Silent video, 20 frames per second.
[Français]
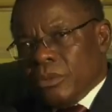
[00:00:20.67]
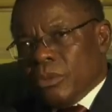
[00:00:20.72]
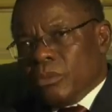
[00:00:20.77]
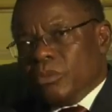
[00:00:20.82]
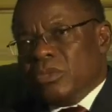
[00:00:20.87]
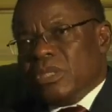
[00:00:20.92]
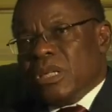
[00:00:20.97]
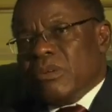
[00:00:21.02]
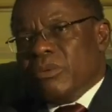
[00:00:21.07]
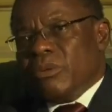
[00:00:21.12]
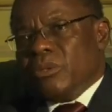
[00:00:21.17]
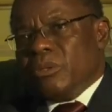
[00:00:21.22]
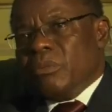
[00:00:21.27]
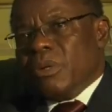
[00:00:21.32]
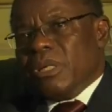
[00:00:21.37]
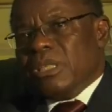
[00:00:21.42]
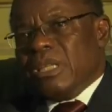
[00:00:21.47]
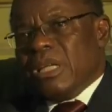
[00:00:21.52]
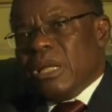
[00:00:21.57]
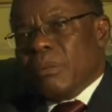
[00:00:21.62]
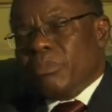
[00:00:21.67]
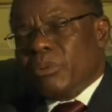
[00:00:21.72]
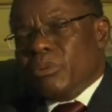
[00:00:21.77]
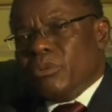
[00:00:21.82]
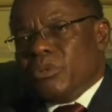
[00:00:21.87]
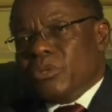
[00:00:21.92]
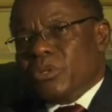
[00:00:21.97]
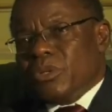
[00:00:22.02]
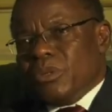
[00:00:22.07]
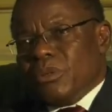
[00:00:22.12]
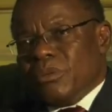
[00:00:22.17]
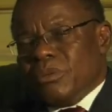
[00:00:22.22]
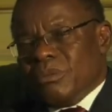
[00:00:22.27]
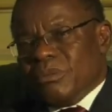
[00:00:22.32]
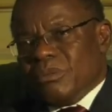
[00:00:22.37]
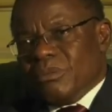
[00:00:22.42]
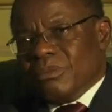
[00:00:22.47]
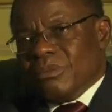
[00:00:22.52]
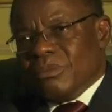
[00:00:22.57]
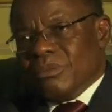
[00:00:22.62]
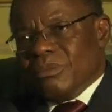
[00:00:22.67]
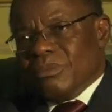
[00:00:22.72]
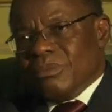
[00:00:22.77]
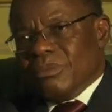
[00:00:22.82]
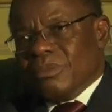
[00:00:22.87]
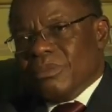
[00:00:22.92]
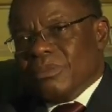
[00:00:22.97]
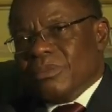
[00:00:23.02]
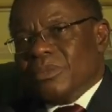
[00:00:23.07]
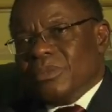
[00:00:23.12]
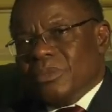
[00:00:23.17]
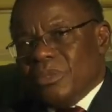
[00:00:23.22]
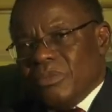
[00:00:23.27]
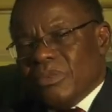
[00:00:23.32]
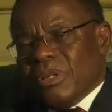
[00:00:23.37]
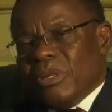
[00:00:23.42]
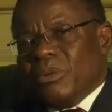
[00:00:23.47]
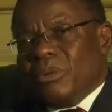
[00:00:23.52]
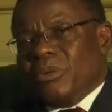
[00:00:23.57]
dont nous avons demandé la production devant